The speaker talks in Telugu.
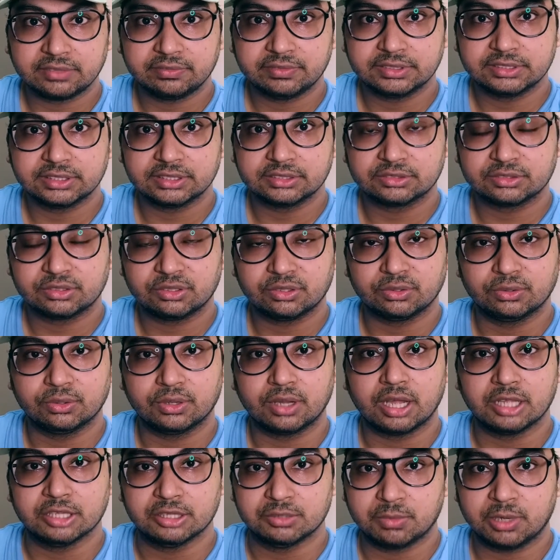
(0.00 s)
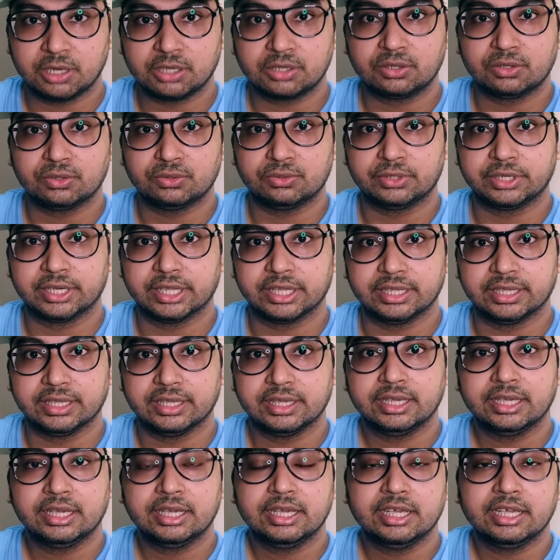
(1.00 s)
ప్లస్ సర్వీసెస్లో అందుబాటులో
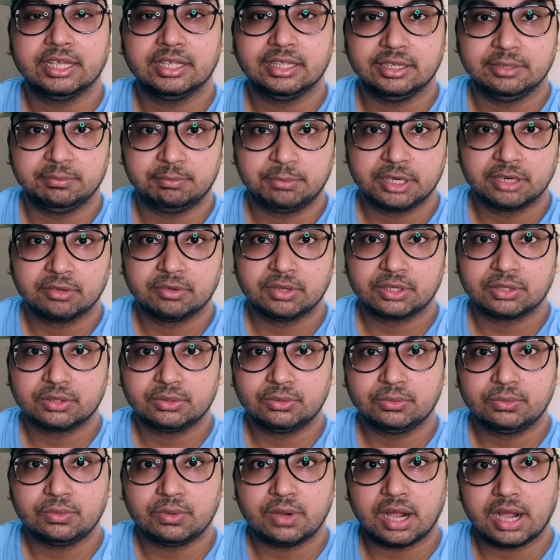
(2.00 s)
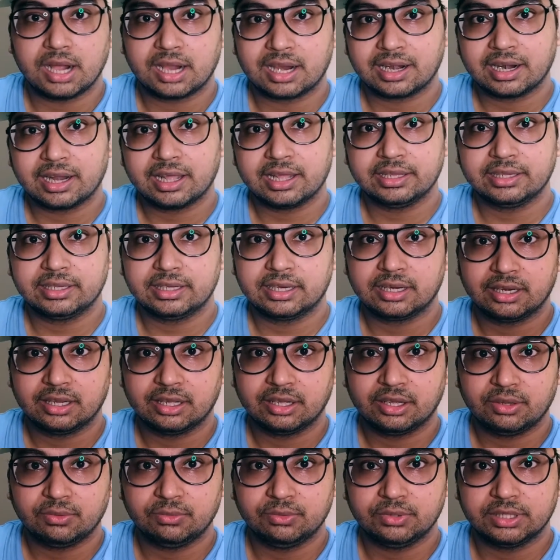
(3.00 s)
ఉంటాయి ఇప్పటి వరకు అక్కడ
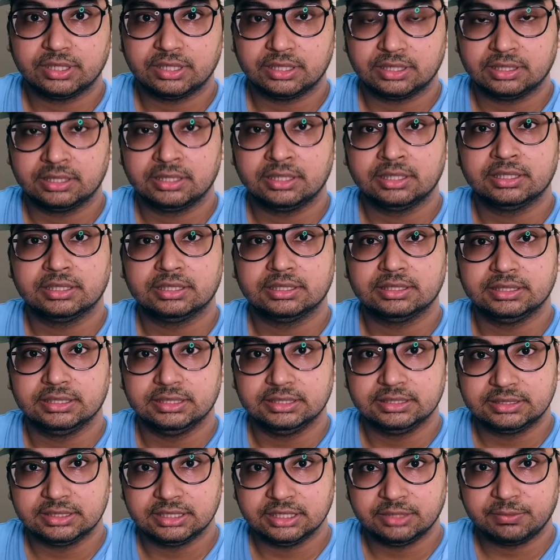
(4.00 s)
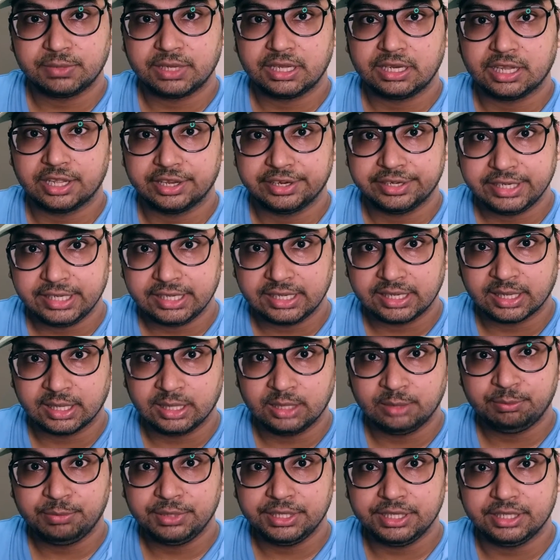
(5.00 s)
ఇక్కడ ఉన్న ఈ సినిమాలు అన్నీ
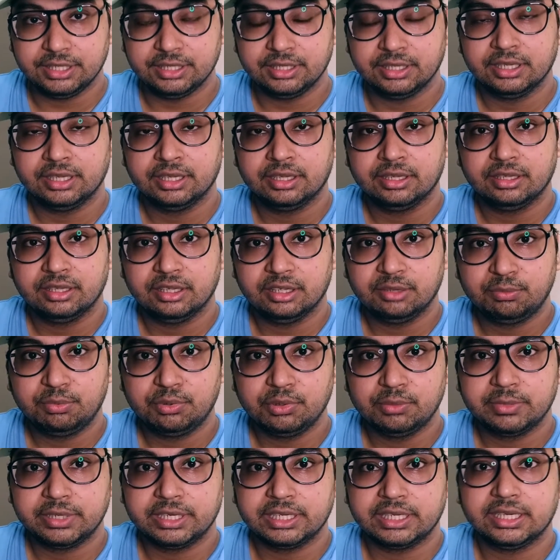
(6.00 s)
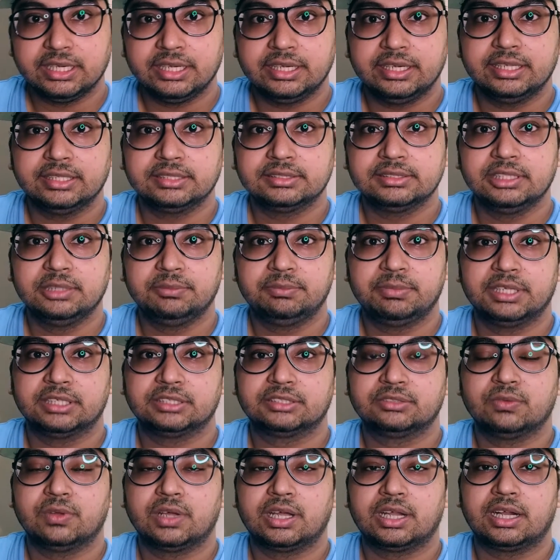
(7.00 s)
కలిపి ఇప్పుడు మనకి డిస్నీ
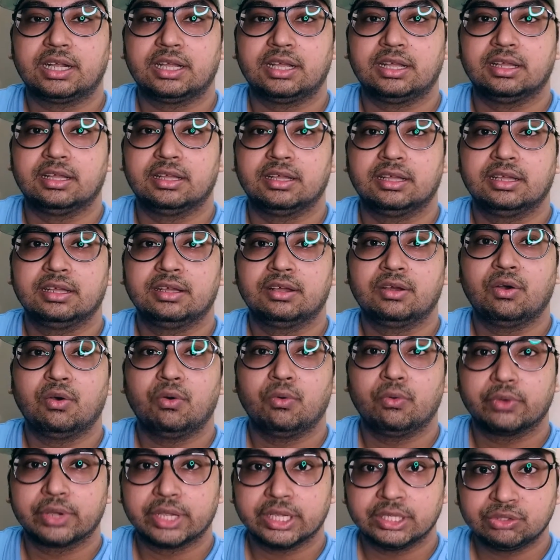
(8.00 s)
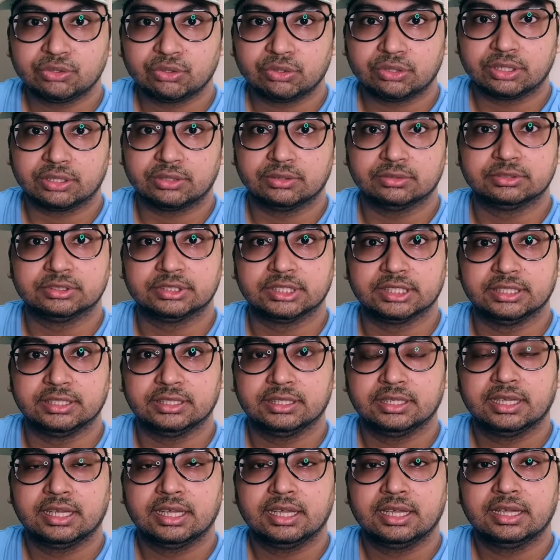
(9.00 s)
ప్లస్ ద్వారా ఒకే చోటకు
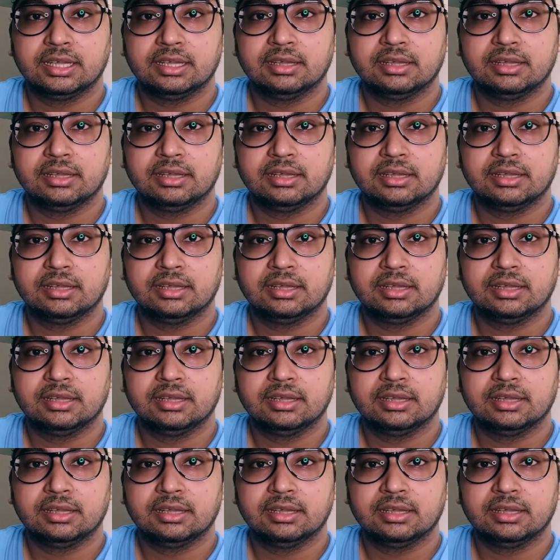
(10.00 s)
వస్తాయి